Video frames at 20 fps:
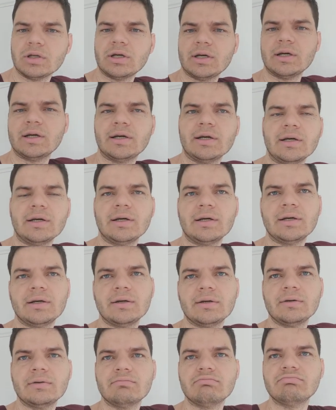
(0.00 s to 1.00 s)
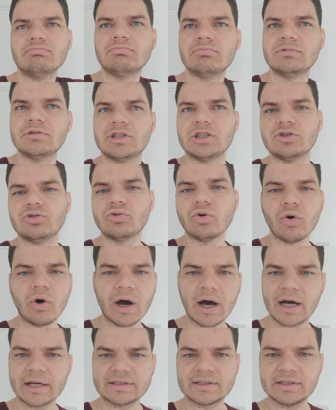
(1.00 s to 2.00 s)
é, se
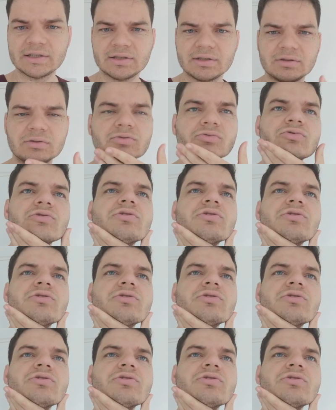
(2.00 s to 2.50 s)
doasse.